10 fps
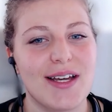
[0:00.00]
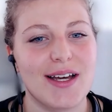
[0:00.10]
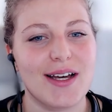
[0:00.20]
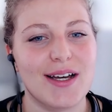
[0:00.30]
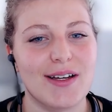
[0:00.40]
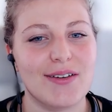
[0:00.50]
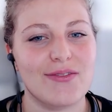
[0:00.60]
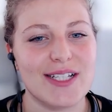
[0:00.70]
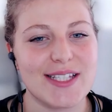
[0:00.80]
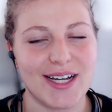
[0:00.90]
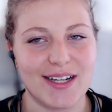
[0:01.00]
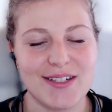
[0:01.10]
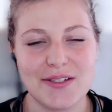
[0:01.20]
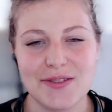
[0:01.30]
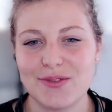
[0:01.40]
Äh, was kann
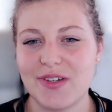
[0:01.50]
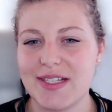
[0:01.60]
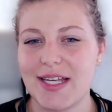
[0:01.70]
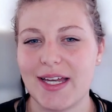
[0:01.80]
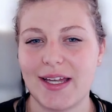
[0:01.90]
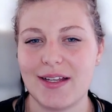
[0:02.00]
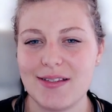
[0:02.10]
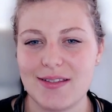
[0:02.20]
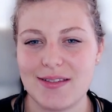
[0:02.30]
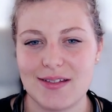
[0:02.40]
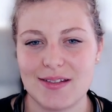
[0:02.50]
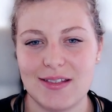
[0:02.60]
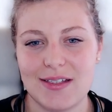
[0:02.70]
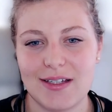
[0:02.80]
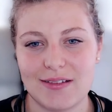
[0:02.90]
das und was ergänzt
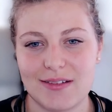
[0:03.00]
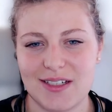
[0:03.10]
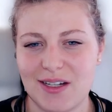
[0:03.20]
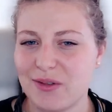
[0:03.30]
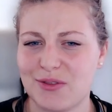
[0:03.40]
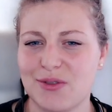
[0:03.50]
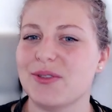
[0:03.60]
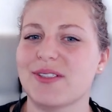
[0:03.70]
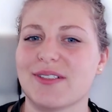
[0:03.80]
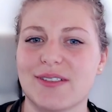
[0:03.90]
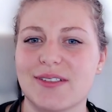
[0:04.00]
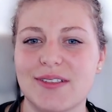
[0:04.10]
hier genau den Core?